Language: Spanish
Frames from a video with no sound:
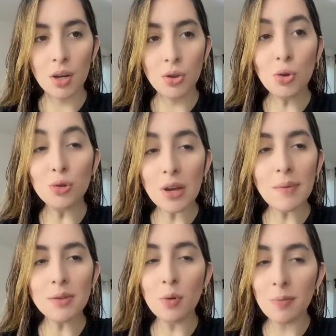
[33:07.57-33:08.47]
Tú sabes
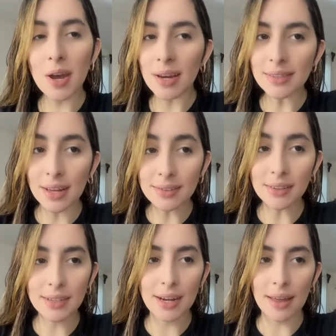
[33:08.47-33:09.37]
muy bien que estás
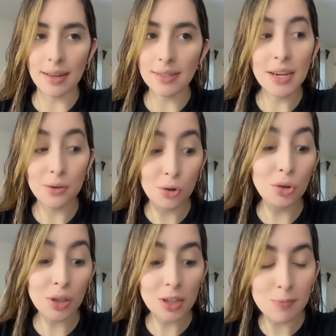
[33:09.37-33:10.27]
castigada, así que no, no
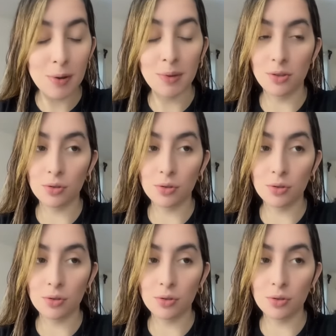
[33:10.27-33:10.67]
tienes permiso.